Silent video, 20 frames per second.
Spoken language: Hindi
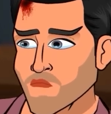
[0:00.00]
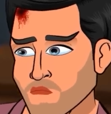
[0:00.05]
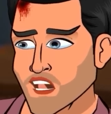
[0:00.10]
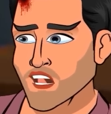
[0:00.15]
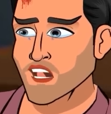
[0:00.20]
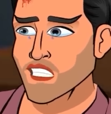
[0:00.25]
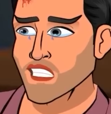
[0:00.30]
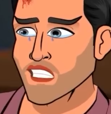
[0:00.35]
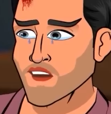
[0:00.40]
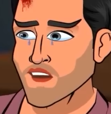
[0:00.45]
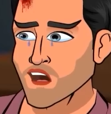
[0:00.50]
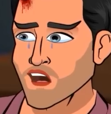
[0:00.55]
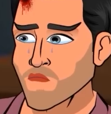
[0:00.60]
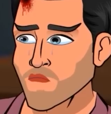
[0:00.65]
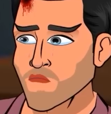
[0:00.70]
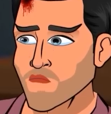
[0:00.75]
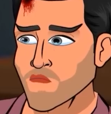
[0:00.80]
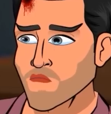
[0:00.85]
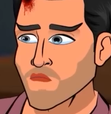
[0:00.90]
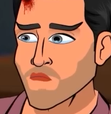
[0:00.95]
इसमें सारा
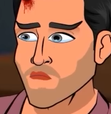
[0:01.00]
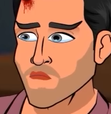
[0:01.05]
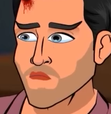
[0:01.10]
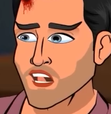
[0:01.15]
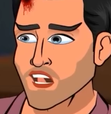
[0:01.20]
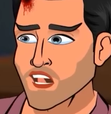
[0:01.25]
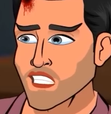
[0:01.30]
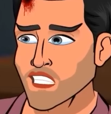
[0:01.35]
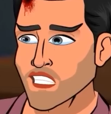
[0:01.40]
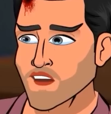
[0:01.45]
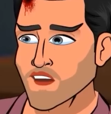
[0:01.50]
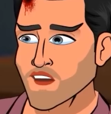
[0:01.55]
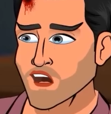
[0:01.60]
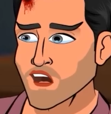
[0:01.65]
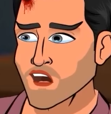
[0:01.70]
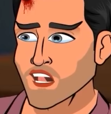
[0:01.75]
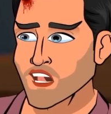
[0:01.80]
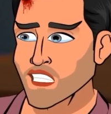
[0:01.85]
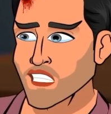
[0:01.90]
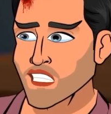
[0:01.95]
कसूर मेरा है
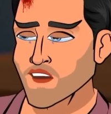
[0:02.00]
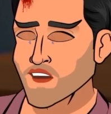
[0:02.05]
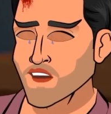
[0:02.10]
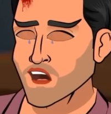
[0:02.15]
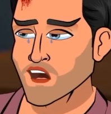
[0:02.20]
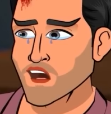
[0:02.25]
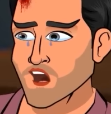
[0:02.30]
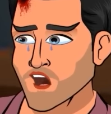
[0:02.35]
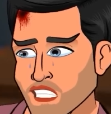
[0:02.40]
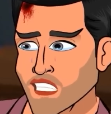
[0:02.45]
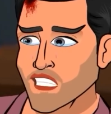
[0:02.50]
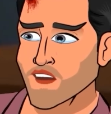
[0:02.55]
लेकिन अब